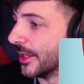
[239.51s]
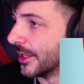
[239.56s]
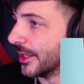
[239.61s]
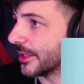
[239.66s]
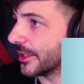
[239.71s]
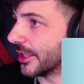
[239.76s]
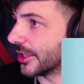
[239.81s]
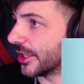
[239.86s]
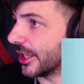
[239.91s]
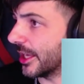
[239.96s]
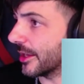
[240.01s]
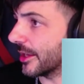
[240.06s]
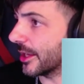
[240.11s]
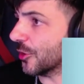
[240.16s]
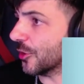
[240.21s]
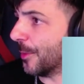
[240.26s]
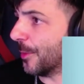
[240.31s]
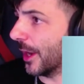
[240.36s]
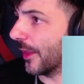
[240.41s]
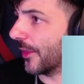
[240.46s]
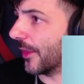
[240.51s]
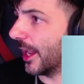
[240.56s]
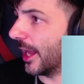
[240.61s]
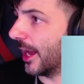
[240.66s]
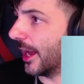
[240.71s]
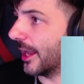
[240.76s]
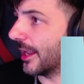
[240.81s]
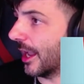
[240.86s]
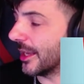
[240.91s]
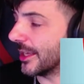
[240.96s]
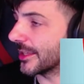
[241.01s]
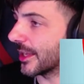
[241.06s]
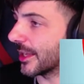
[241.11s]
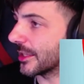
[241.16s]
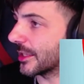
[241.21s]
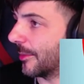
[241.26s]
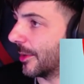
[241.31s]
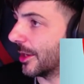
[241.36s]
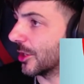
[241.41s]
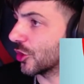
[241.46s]
sí, sí, ¿qué os parece la, lista,
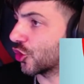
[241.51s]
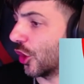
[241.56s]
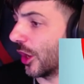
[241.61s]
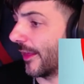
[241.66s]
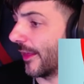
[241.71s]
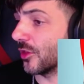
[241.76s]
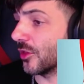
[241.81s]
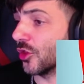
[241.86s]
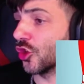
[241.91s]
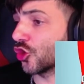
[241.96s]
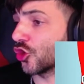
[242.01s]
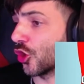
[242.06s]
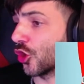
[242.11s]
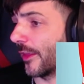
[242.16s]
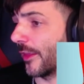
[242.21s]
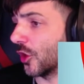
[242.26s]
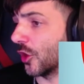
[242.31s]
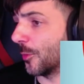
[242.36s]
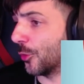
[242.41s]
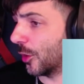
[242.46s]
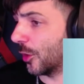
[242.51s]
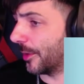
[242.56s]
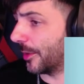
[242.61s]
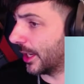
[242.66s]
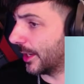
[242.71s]
chaval? Soledad, no, Soledad no pudo venir